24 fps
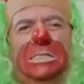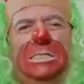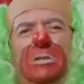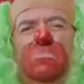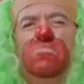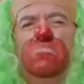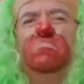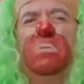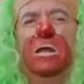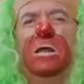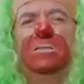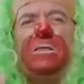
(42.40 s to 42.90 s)
ser
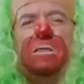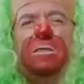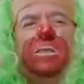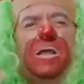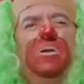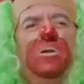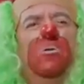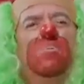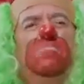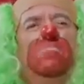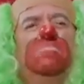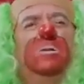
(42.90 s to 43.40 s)
un
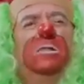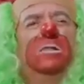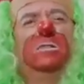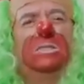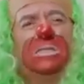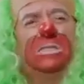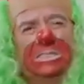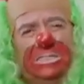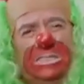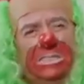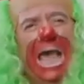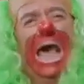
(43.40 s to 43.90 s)
verdadero hombre
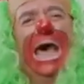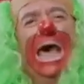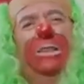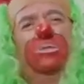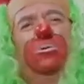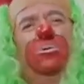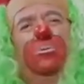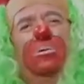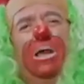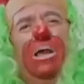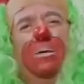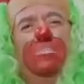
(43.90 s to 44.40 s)
de
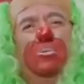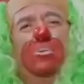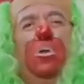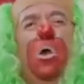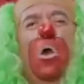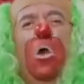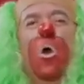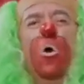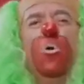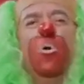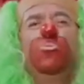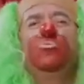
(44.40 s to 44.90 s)
Estado, cabrón,
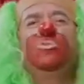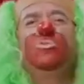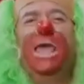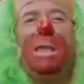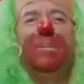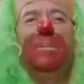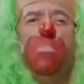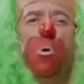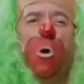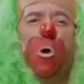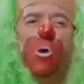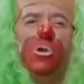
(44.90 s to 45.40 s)
un
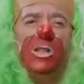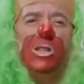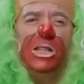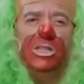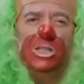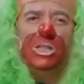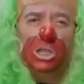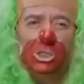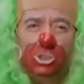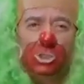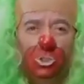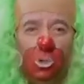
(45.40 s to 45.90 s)

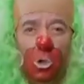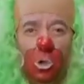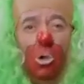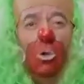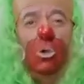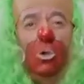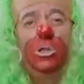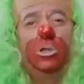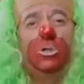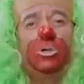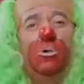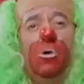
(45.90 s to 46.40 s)
demócrata
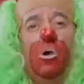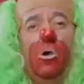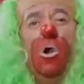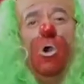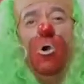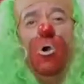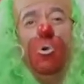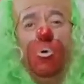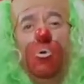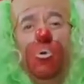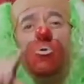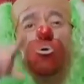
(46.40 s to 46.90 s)
histórico,
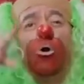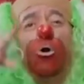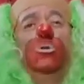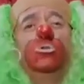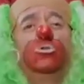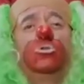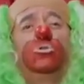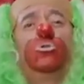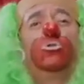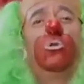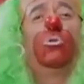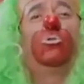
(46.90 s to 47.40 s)
un
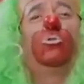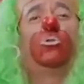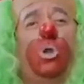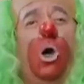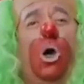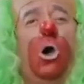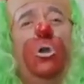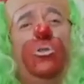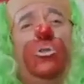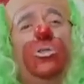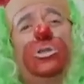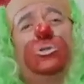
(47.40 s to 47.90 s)

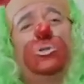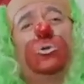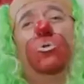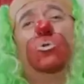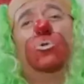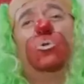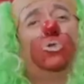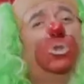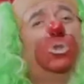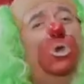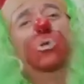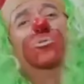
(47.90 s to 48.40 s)
constructor de
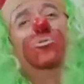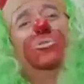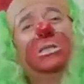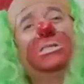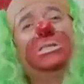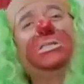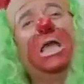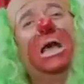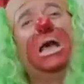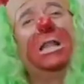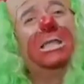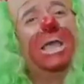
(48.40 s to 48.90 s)

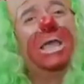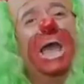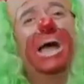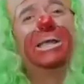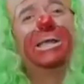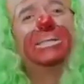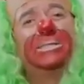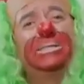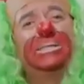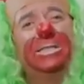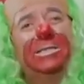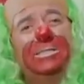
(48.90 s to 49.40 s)
soluciones y
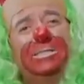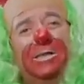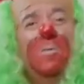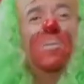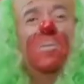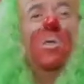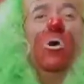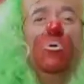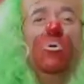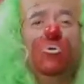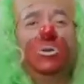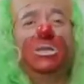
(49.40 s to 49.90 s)
alianzas,
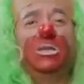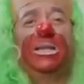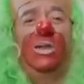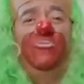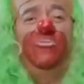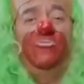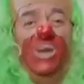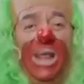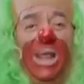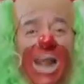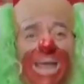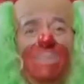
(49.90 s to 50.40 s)
un
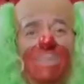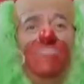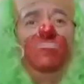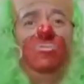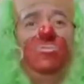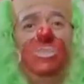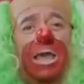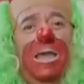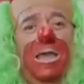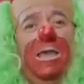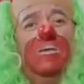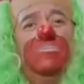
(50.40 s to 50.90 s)

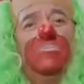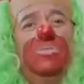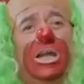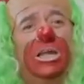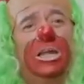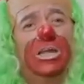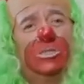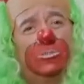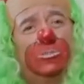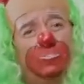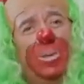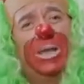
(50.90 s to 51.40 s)
referente de
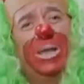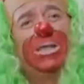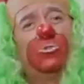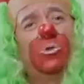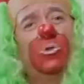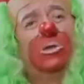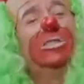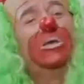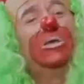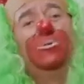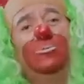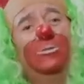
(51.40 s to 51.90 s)

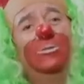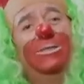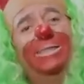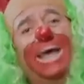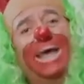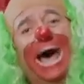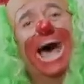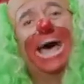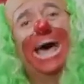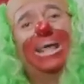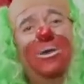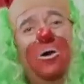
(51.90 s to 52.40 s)
respeto y de
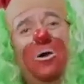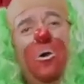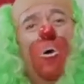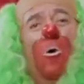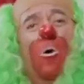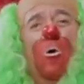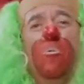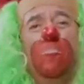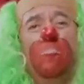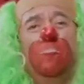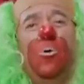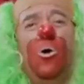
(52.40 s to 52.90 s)
unidad,
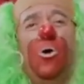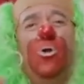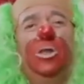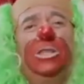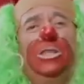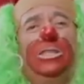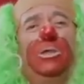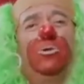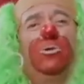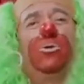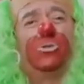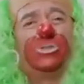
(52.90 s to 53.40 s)
un
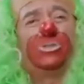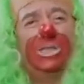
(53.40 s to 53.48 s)
político